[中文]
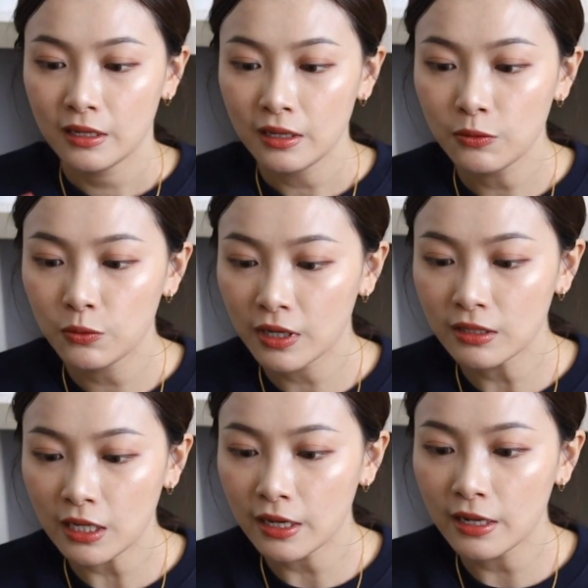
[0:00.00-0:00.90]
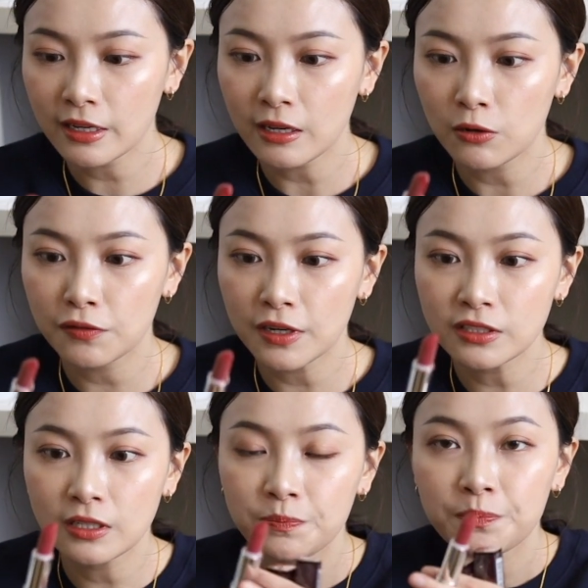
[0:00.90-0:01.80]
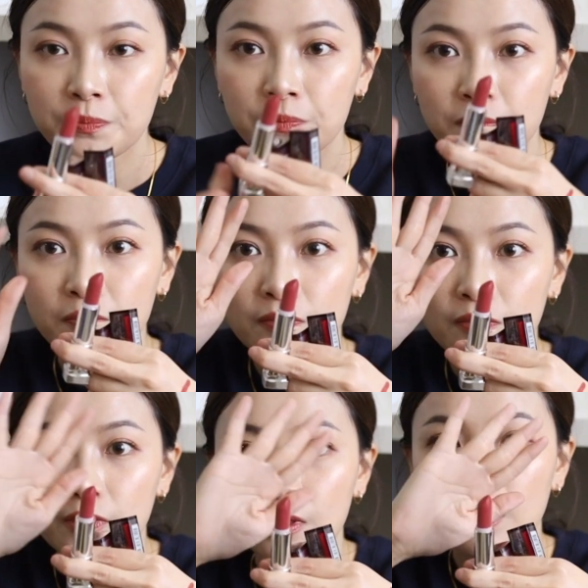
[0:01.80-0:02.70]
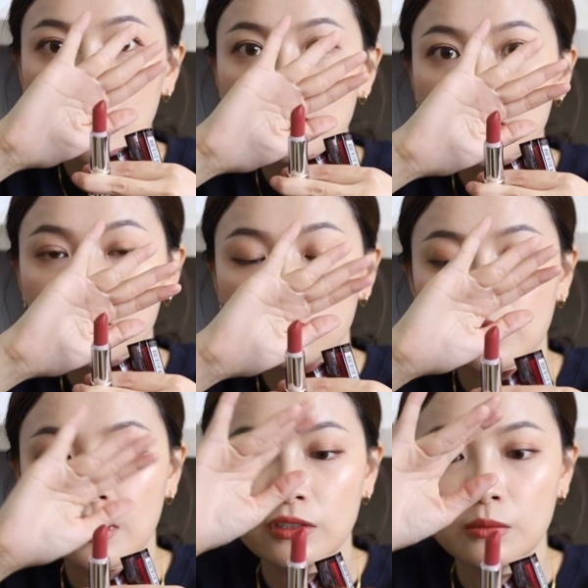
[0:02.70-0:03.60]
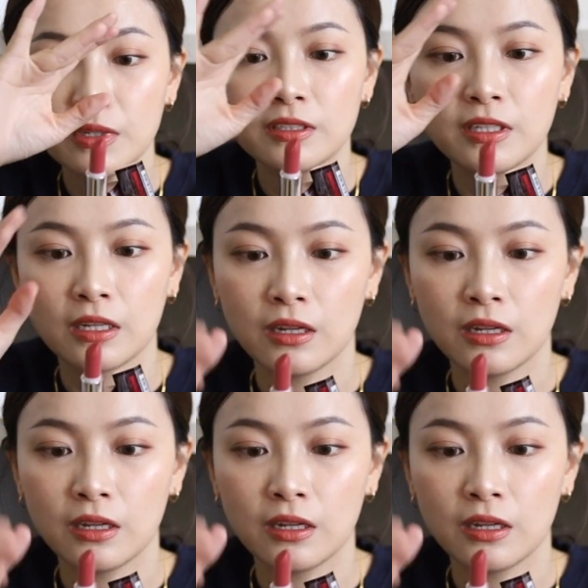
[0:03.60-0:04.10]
哎，我刚打开来看，我发现它这个唇膏上面长